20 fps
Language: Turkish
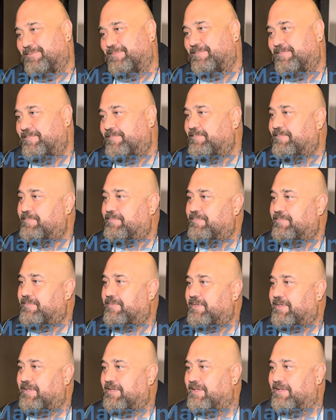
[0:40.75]
En sevdiğin
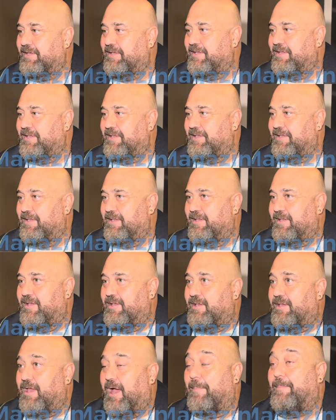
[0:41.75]
Serdar Erener şarkısı?
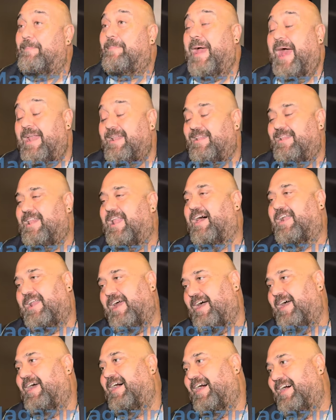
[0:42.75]
Ya ben
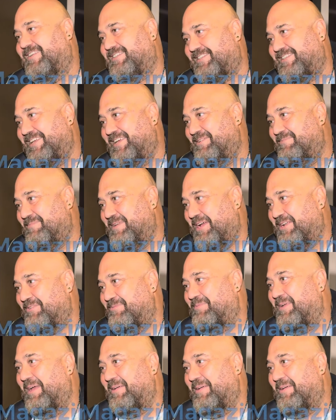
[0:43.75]
Lala hastayım yani hmm.